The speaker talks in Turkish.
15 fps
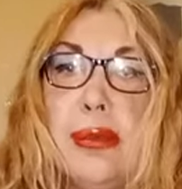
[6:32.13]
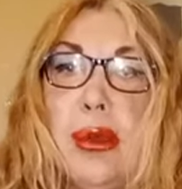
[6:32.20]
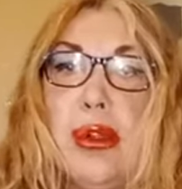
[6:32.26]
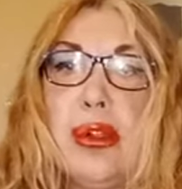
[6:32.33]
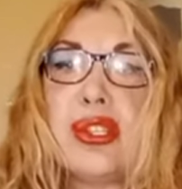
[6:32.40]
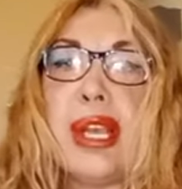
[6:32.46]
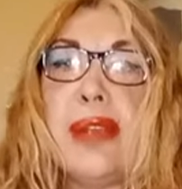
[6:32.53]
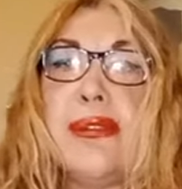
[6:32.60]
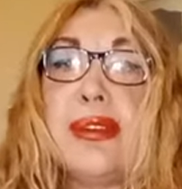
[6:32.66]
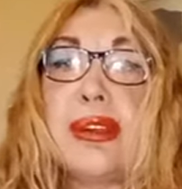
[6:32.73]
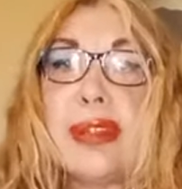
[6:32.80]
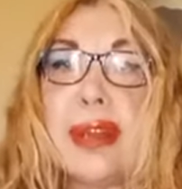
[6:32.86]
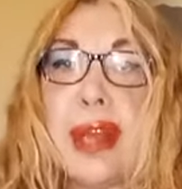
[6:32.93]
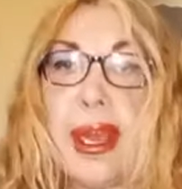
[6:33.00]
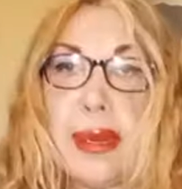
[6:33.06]
Olcay
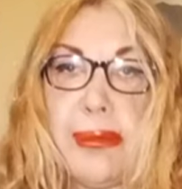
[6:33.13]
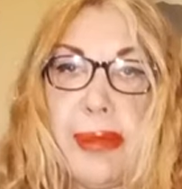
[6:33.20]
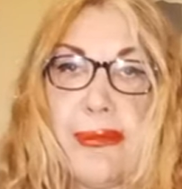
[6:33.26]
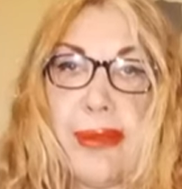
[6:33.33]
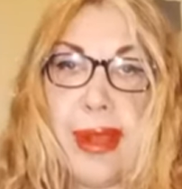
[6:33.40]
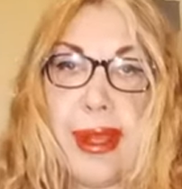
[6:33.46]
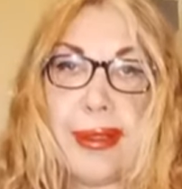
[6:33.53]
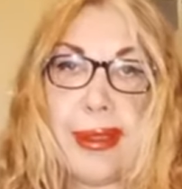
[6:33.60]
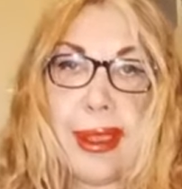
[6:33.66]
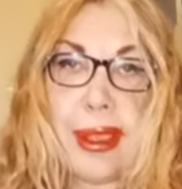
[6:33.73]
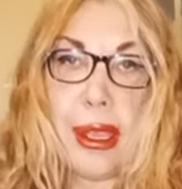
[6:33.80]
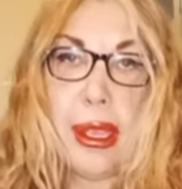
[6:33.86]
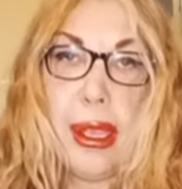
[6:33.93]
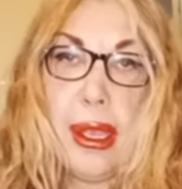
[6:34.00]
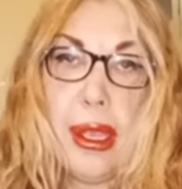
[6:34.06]
Fırtına
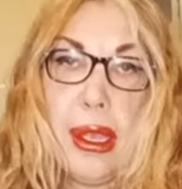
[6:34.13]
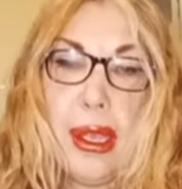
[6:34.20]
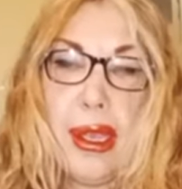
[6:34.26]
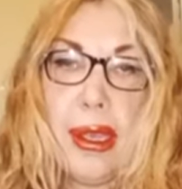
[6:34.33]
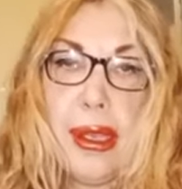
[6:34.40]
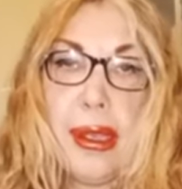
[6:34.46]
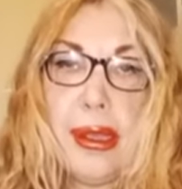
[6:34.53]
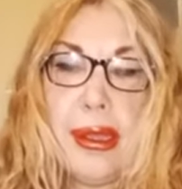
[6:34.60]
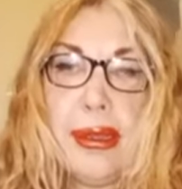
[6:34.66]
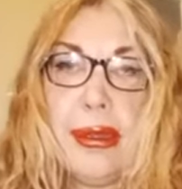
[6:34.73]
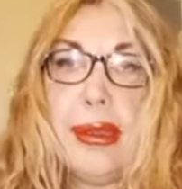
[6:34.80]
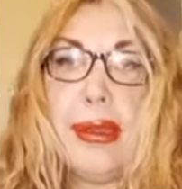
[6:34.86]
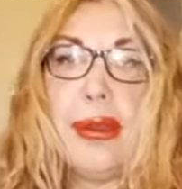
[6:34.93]
hanımefendiye. Ha,